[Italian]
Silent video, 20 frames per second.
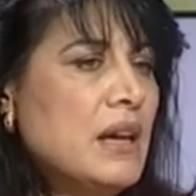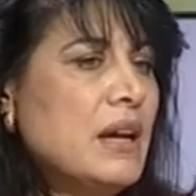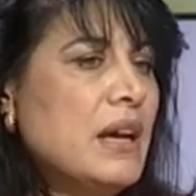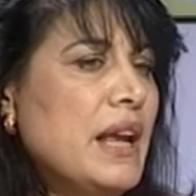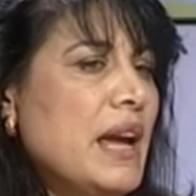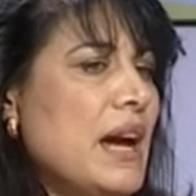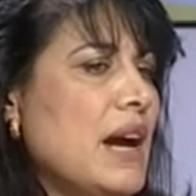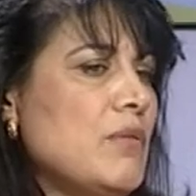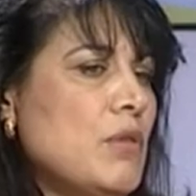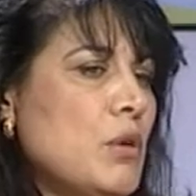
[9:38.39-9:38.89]

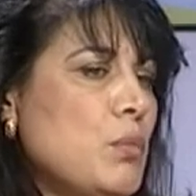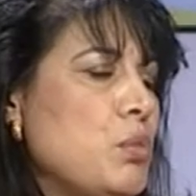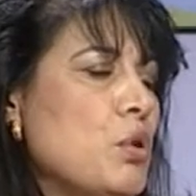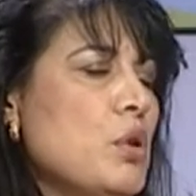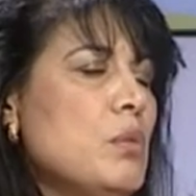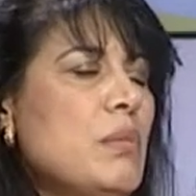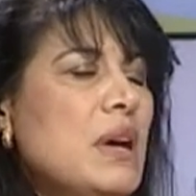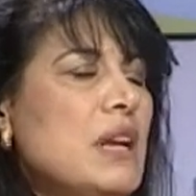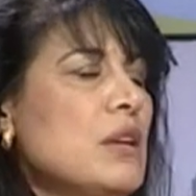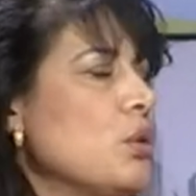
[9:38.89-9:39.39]
creava un
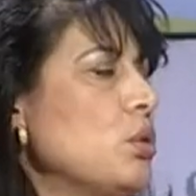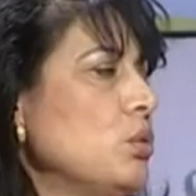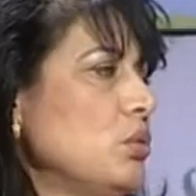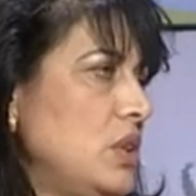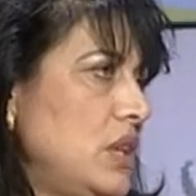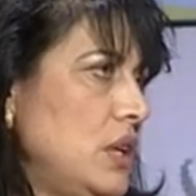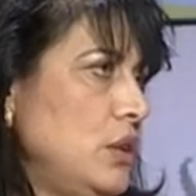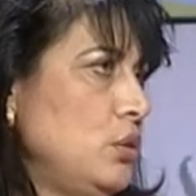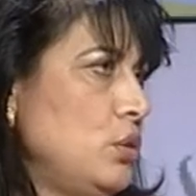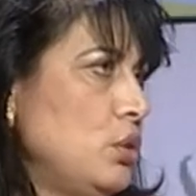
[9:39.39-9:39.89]
po' il
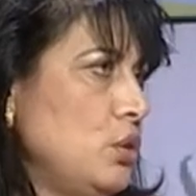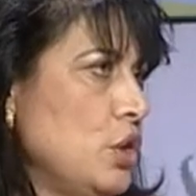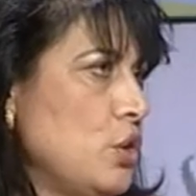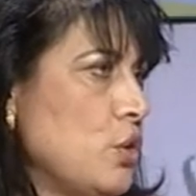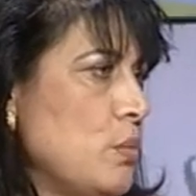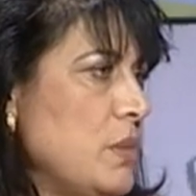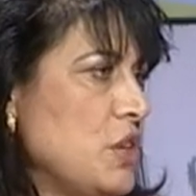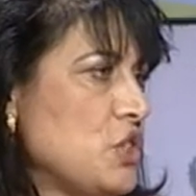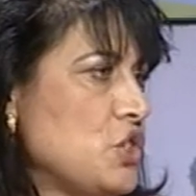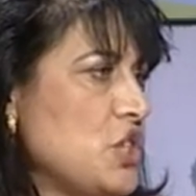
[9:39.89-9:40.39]
malcontento dei
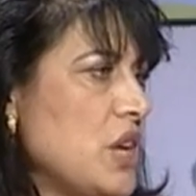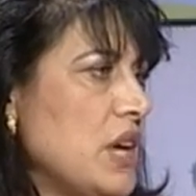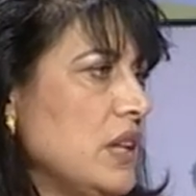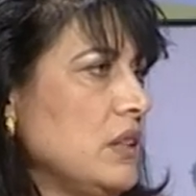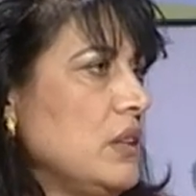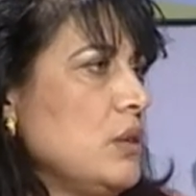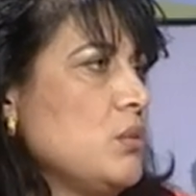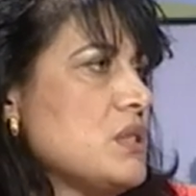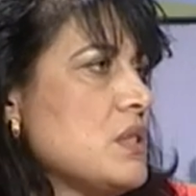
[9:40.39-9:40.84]
commercianti.